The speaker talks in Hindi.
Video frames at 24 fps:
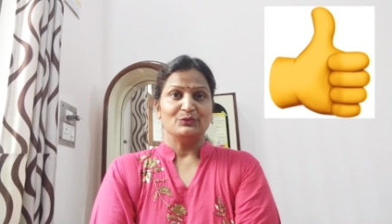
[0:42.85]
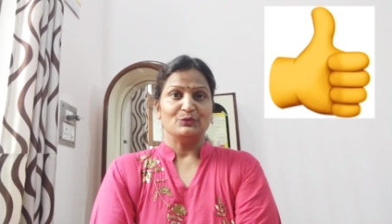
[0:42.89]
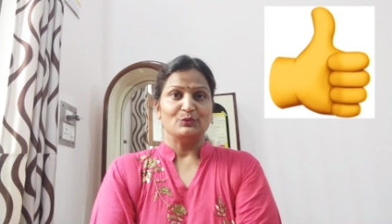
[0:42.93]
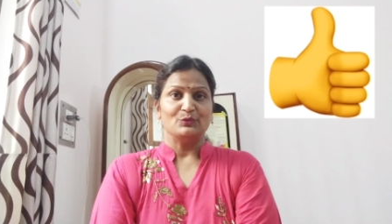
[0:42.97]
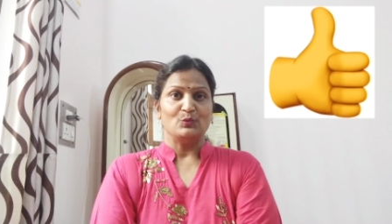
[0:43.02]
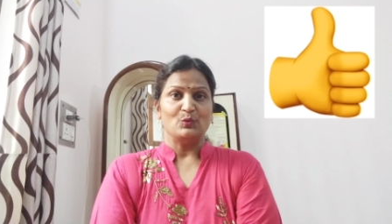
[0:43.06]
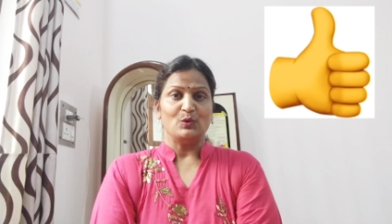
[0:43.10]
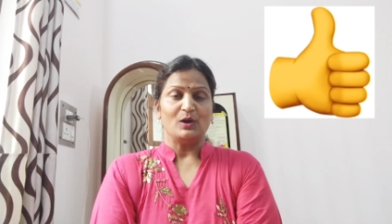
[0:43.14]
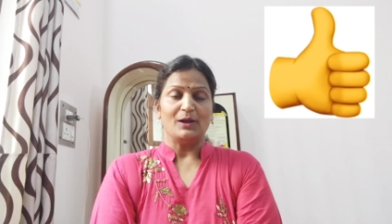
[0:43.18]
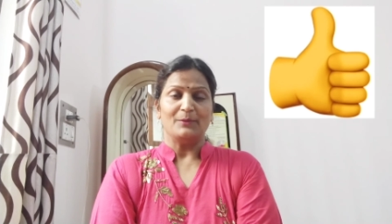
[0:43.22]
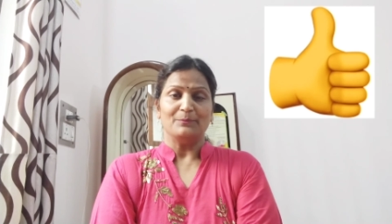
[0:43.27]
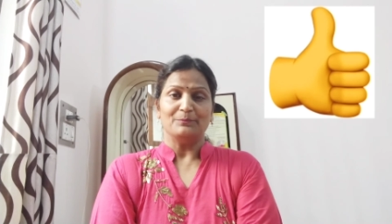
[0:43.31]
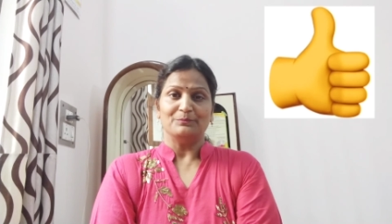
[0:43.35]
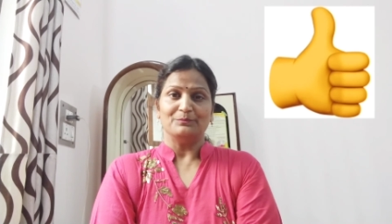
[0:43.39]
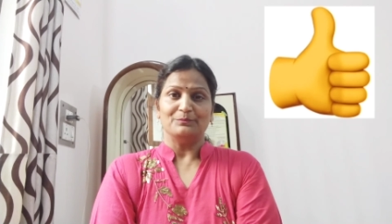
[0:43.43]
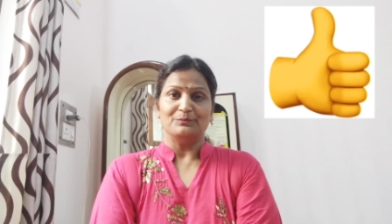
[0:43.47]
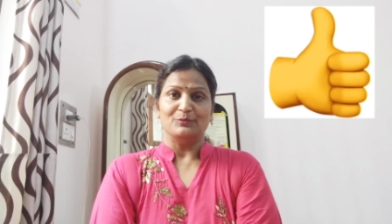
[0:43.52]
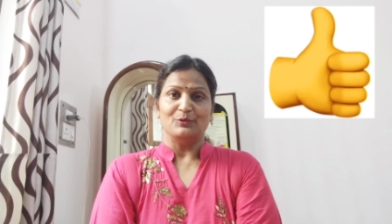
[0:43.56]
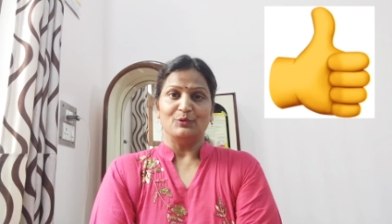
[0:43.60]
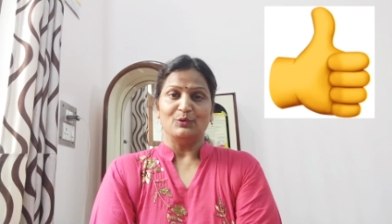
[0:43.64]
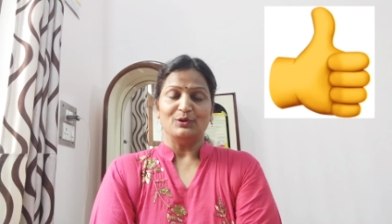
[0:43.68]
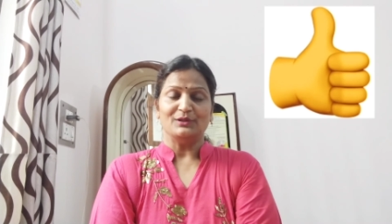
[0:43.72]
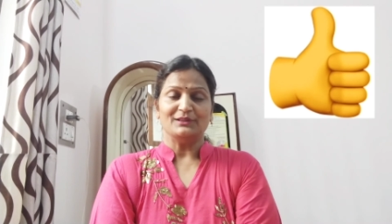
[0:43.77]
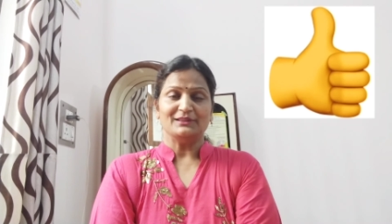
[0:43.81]
तो आप
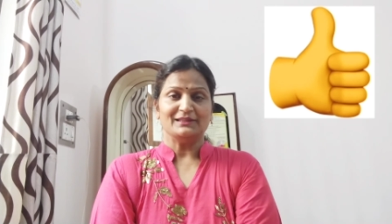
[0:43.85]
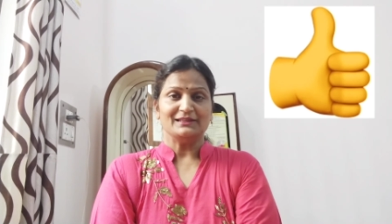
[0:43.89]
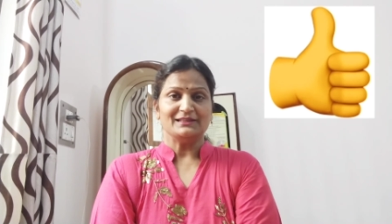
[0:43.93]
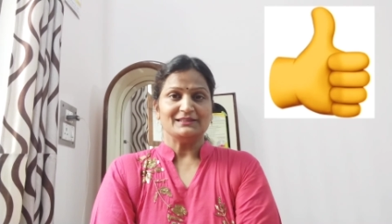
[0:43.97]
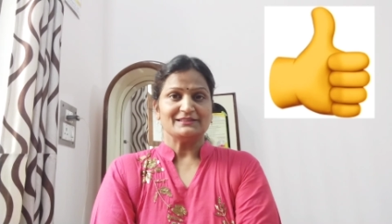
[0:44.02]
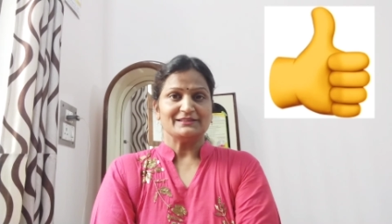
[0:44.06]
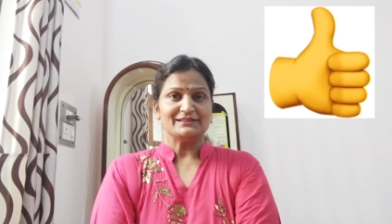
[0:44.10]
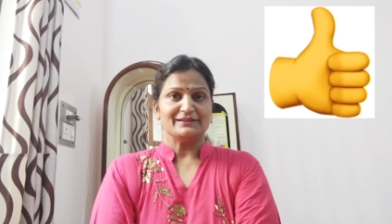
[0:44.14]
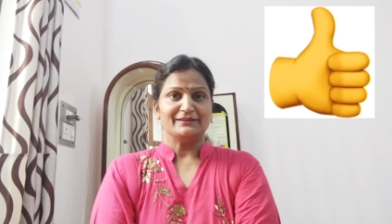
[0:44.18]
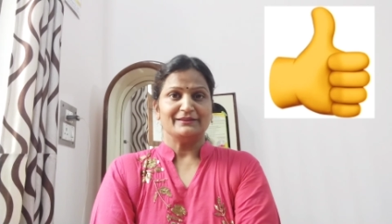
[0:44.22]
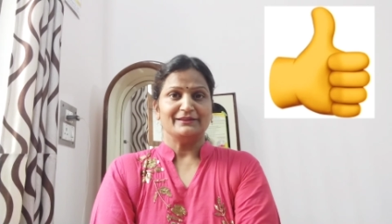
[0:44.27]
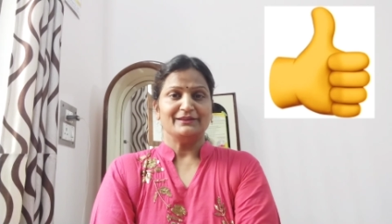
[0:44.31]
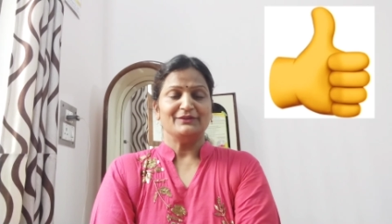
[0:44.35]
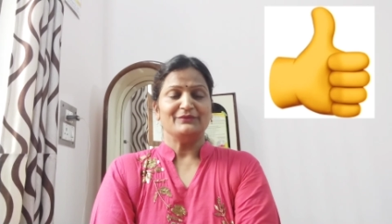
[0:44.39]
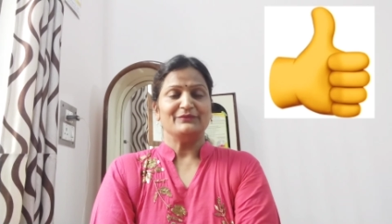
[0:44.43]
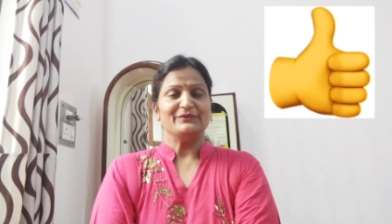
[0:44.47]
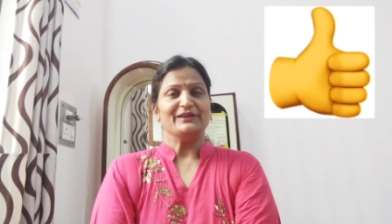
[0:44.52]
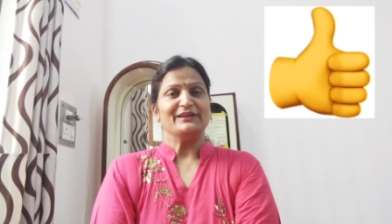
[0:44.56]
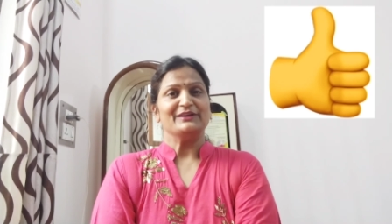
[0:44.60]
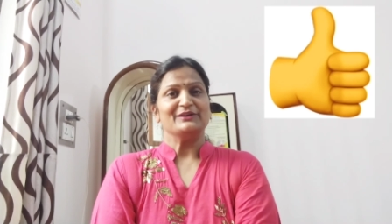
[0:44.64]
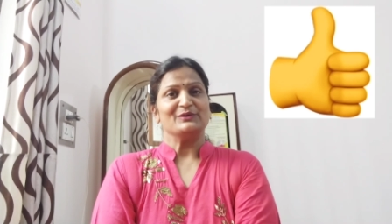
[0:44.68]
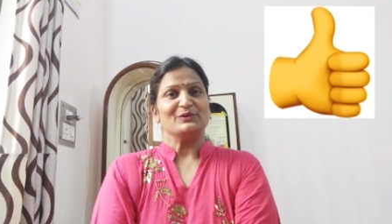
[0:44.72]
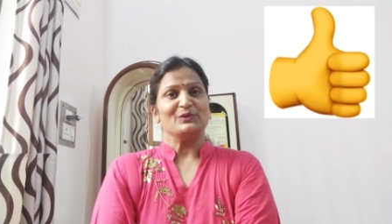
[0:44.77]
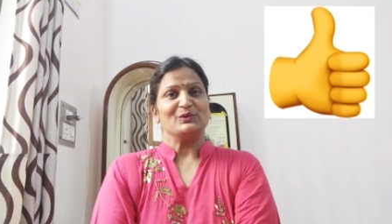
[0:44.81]
बहुत ही जल्दी
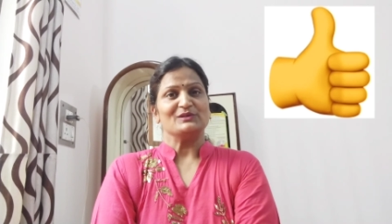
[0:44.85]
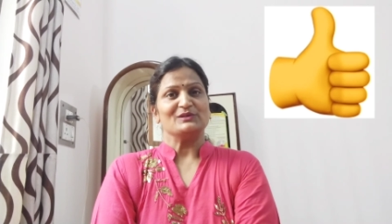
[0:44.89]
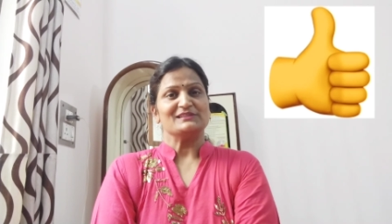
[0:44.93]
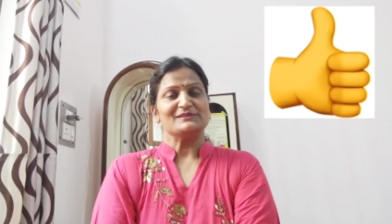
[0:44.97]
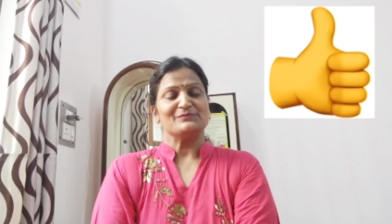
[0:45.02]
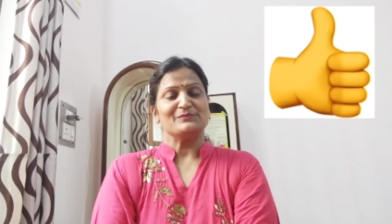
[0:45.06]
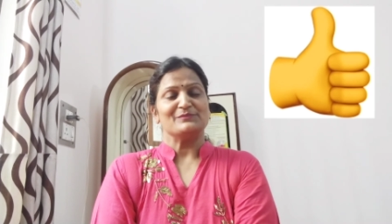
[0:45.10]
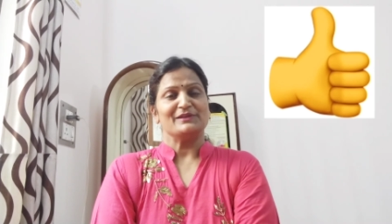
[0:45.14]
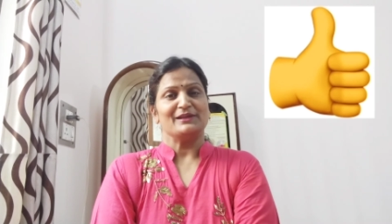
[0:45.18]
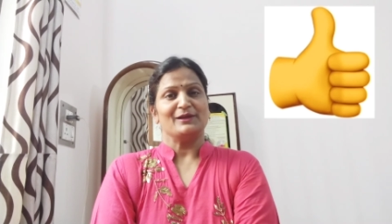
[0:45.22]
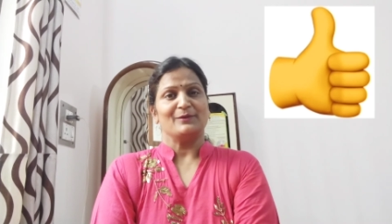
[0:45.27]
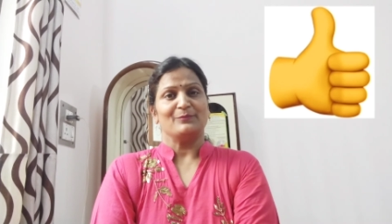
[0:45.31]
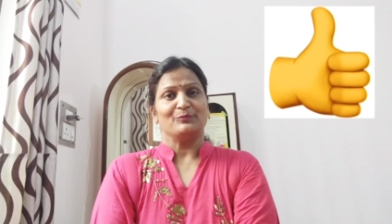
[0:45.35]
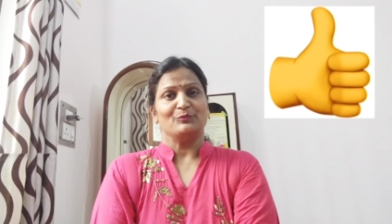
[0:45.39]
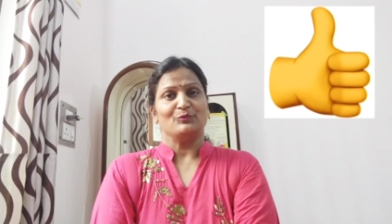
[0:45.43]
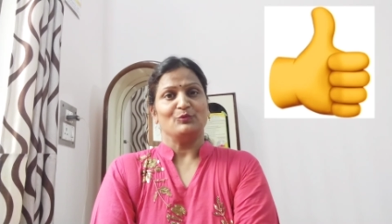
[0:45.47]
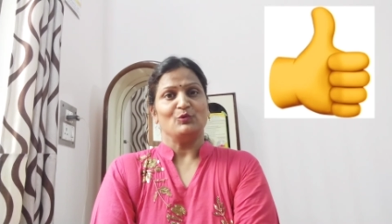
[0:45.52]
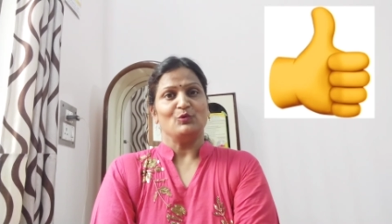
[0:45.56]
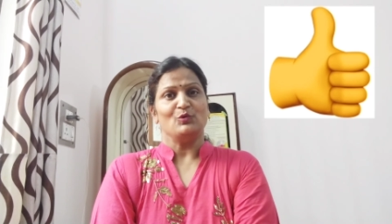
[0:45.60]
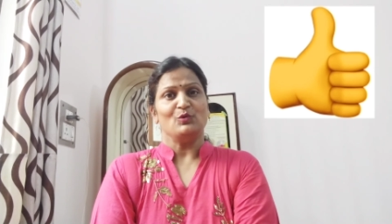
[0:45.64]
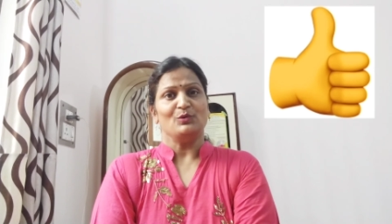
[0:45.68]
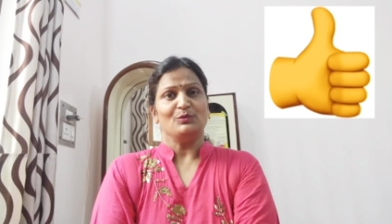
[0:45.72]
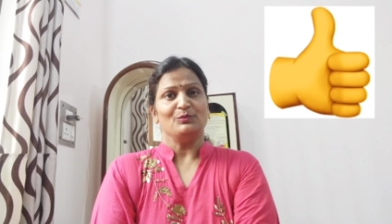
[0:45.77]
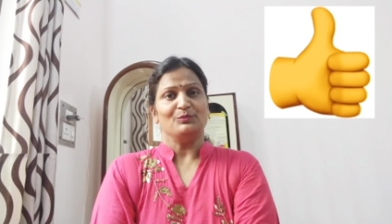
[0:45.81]
वेट लॉस में
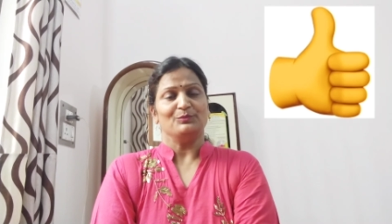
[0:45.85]
आपको